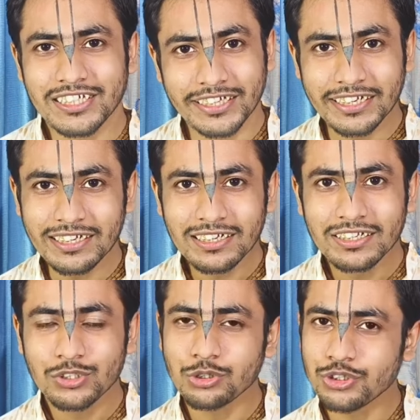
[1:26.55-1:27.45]
সেদিন
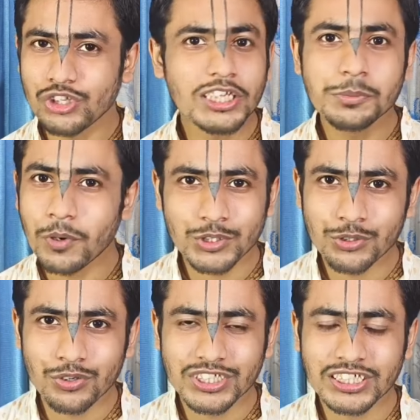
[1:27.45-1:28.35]
সূর্যোদয়
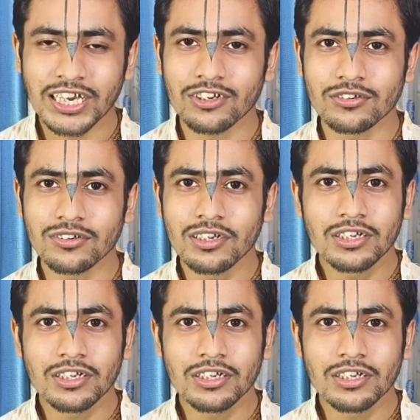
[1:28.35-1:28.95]
স্পর্শ করছে কারণ